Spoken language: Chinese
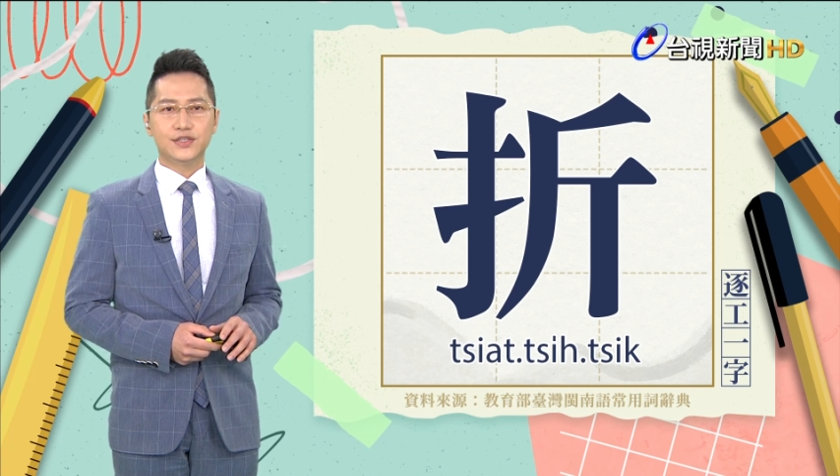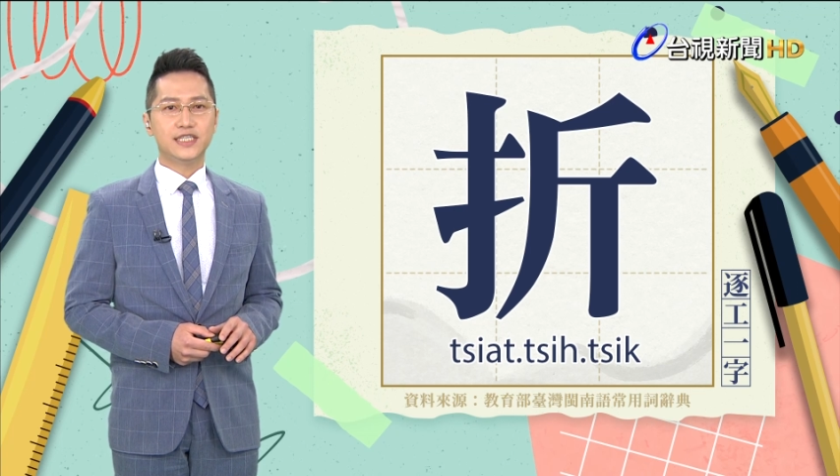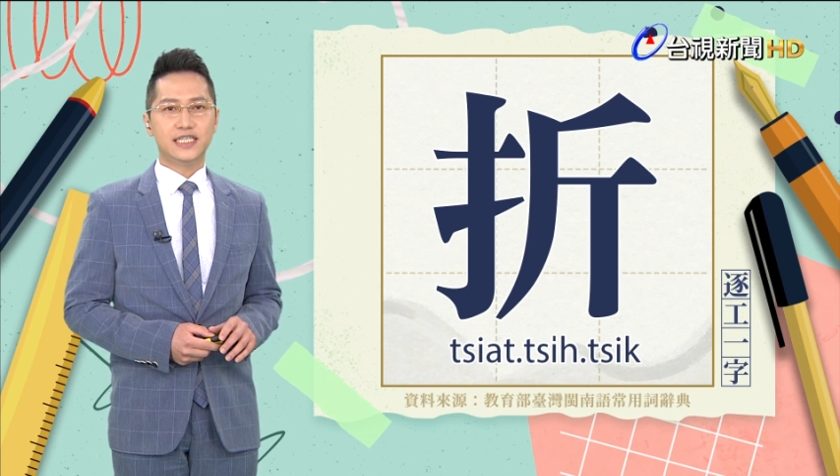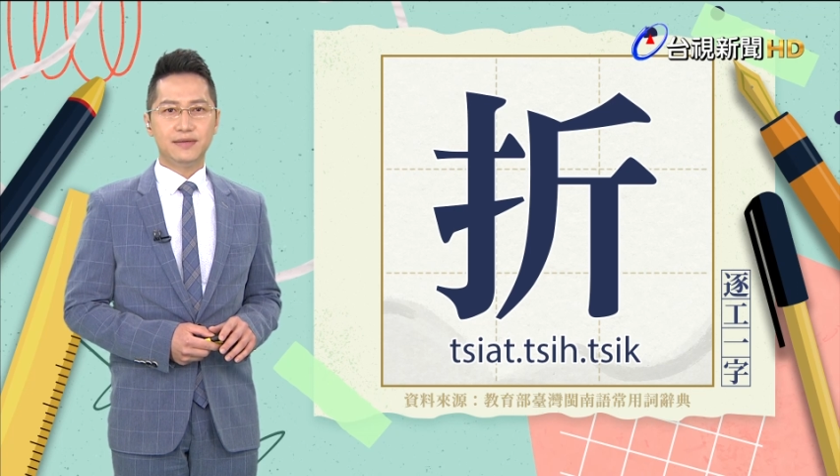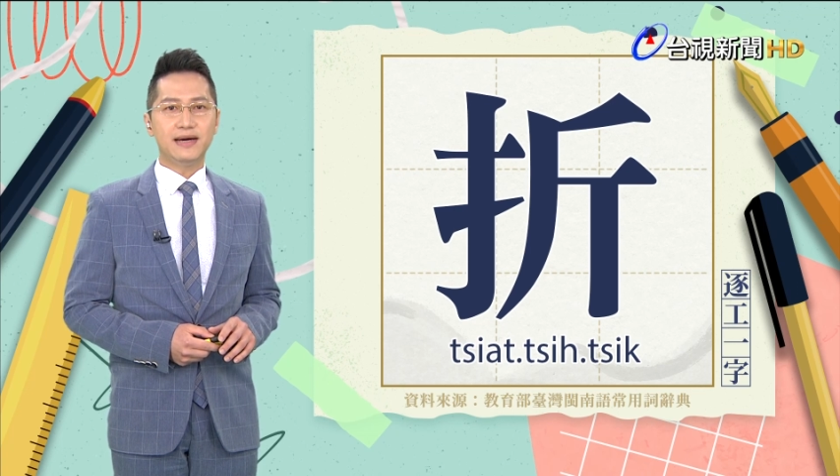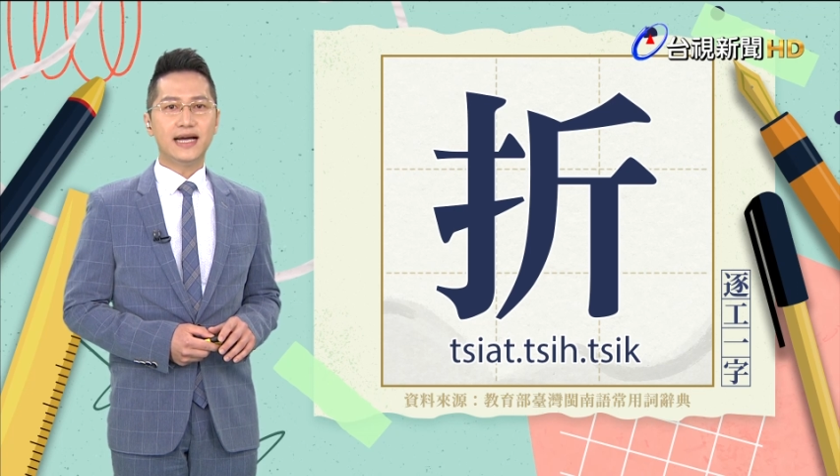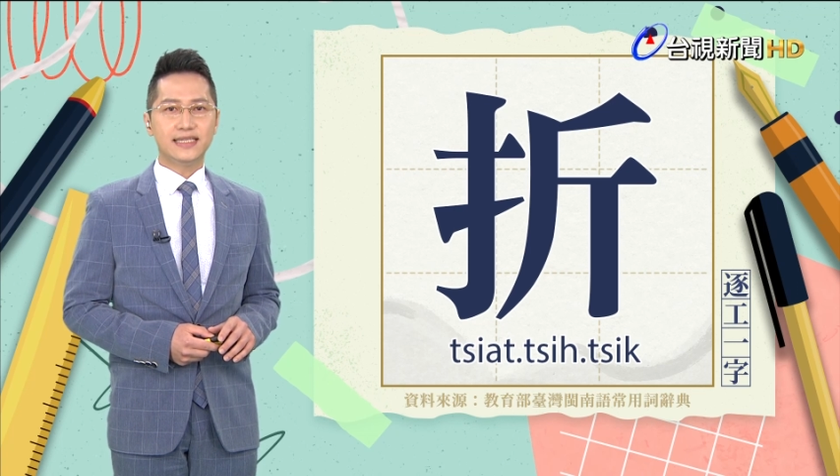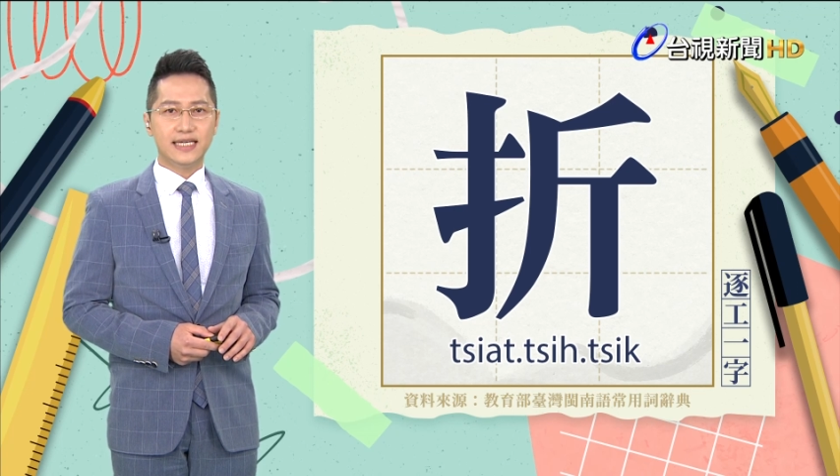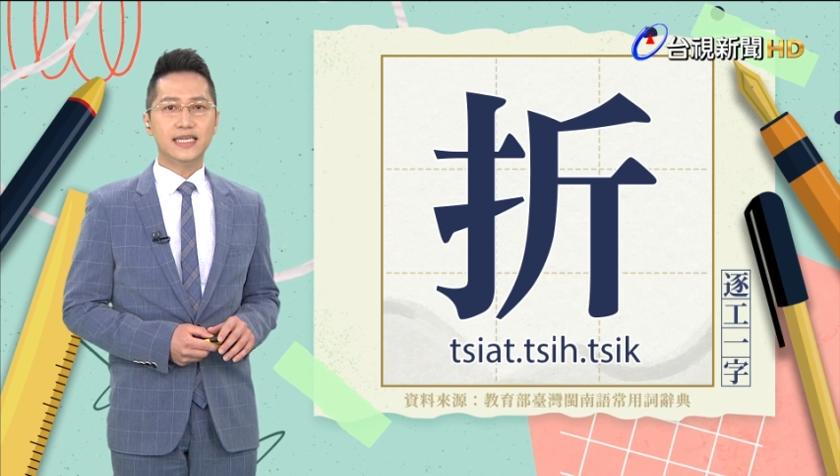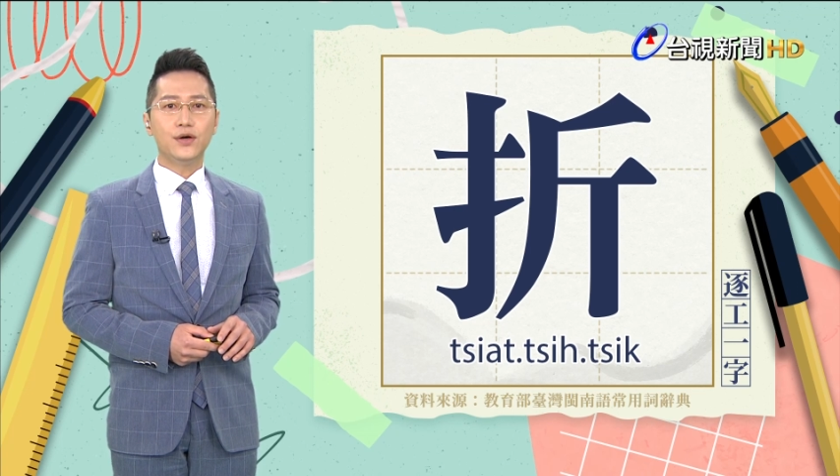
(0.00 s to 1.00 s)
就是金仔
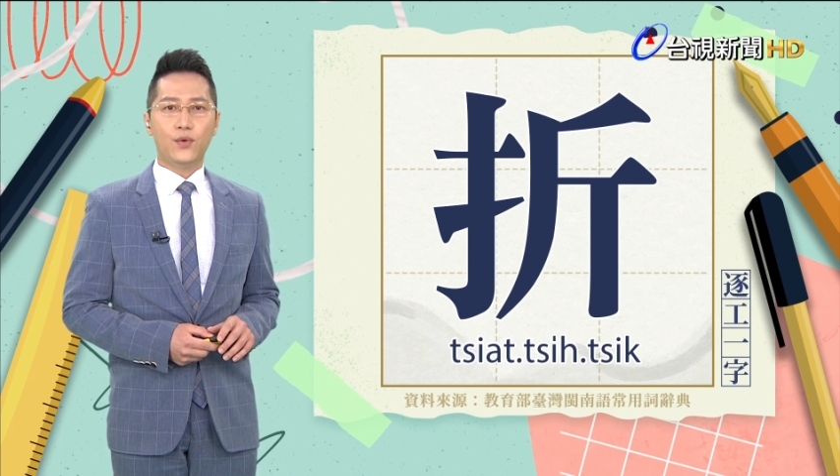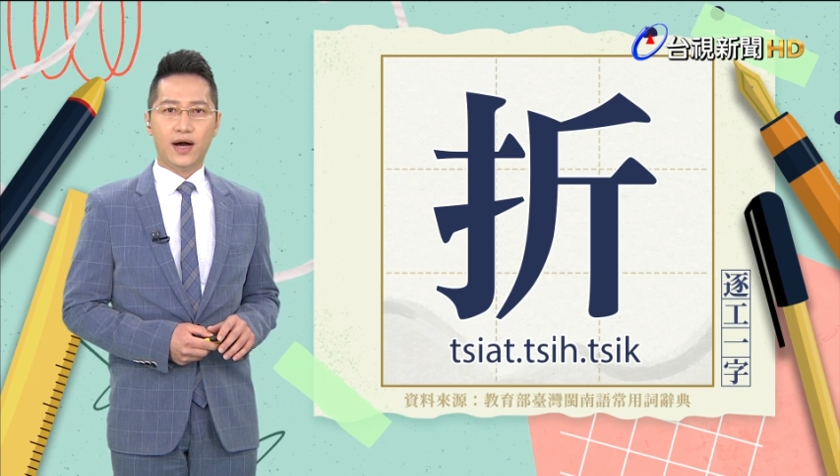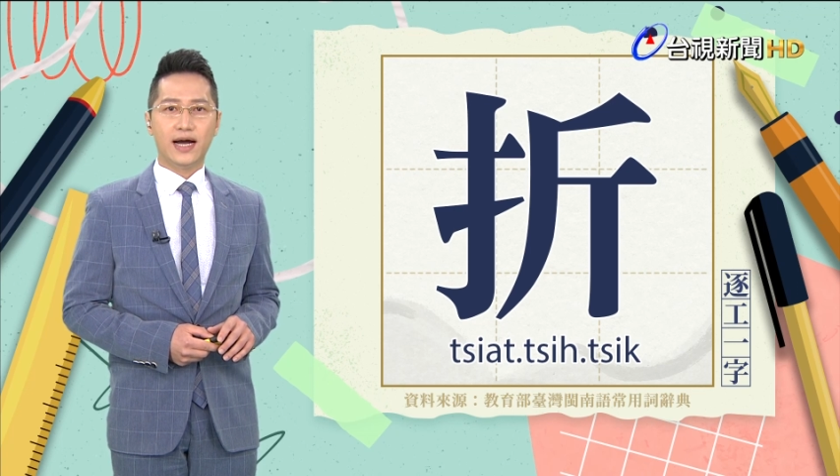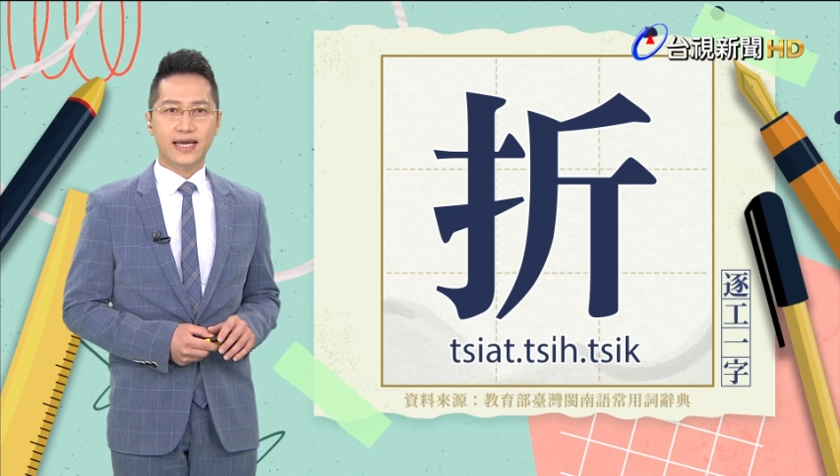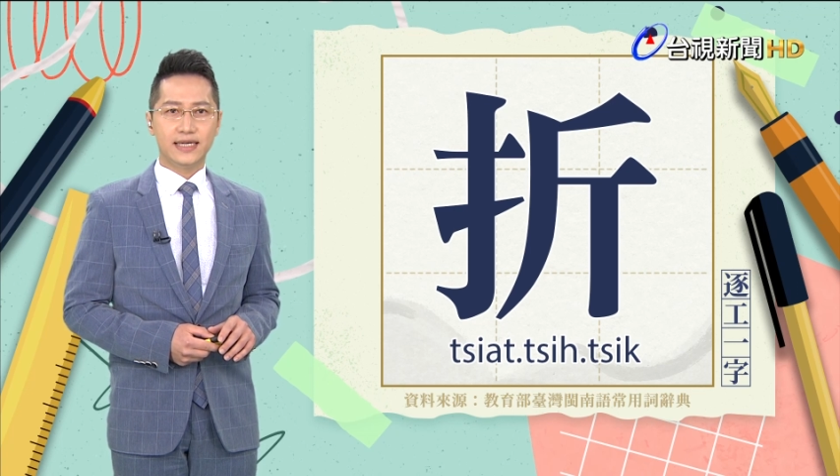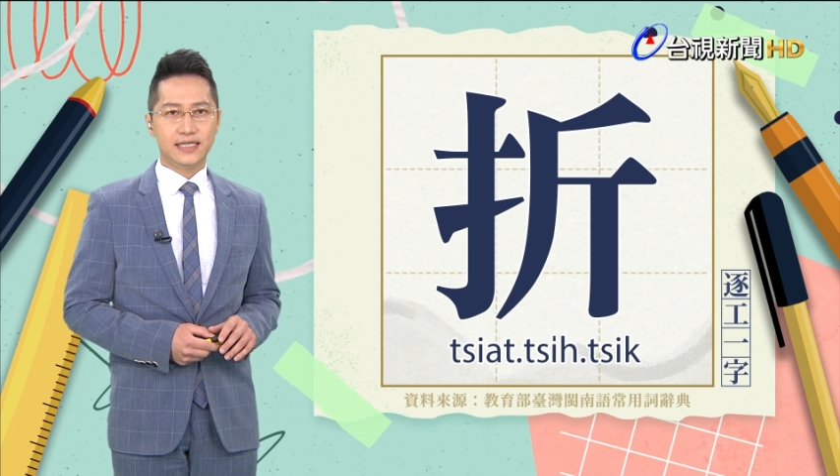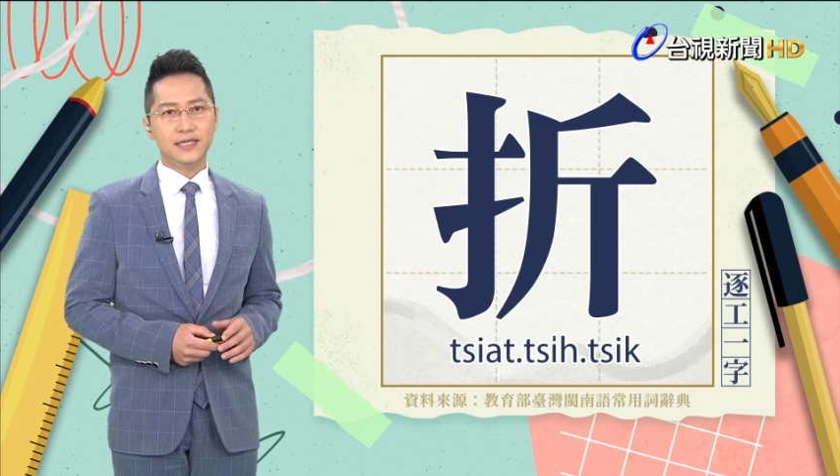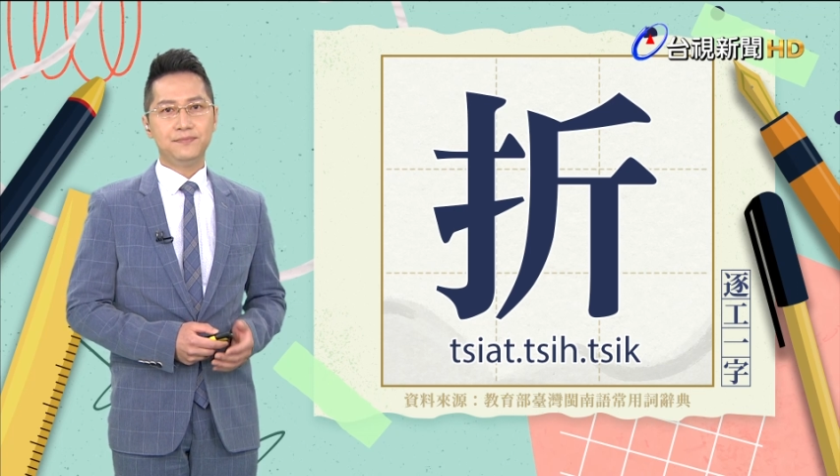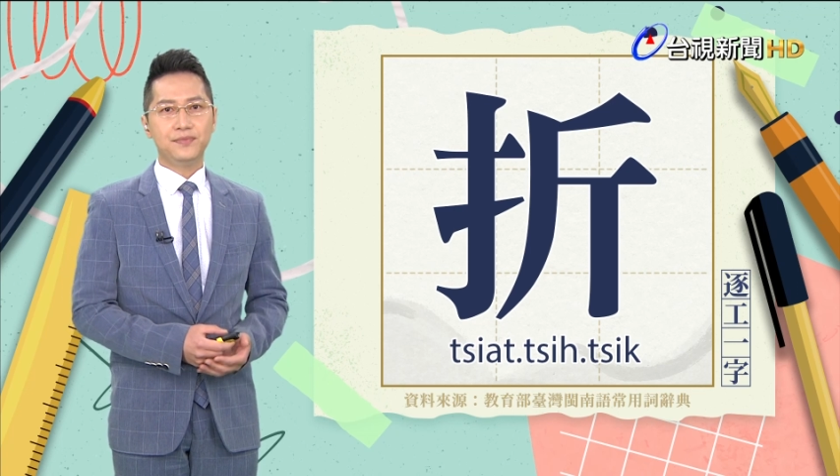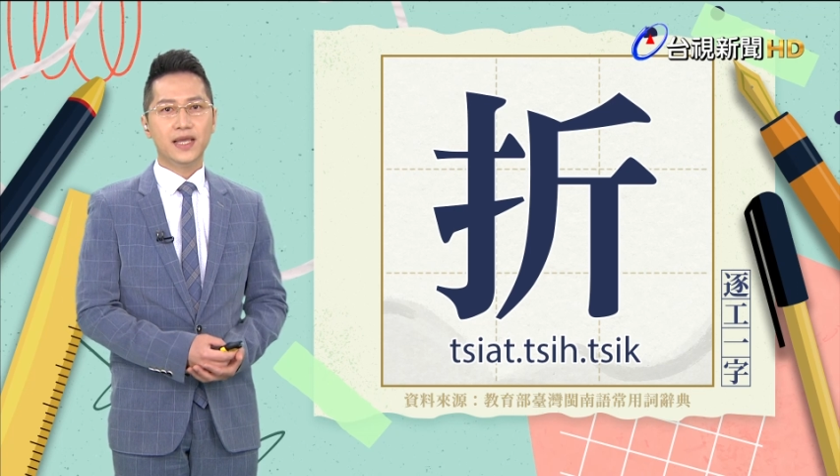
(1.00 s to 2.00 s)
摕去换现
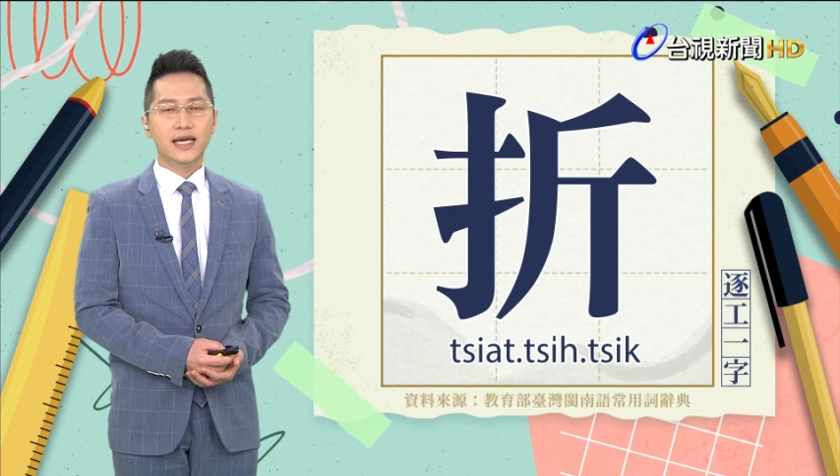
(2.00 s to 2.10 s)
金。